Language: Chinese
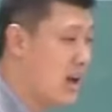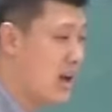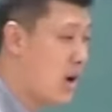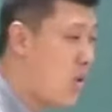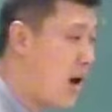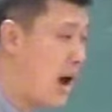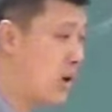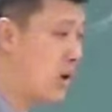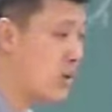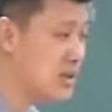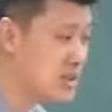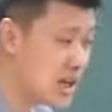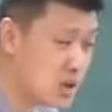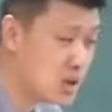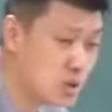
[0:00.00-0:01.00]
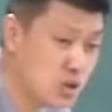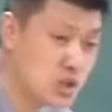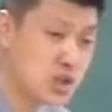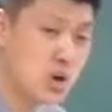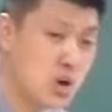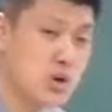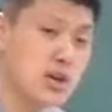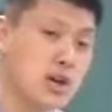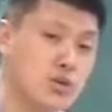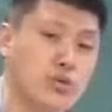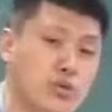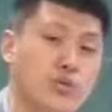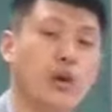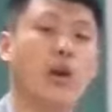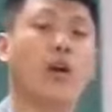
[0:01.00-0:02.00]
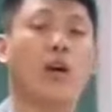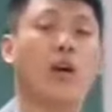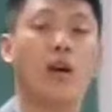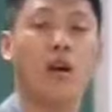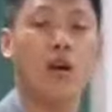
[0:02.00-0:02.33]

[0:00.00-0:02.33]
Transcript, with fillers: 华盛顿将军只有一个女儿，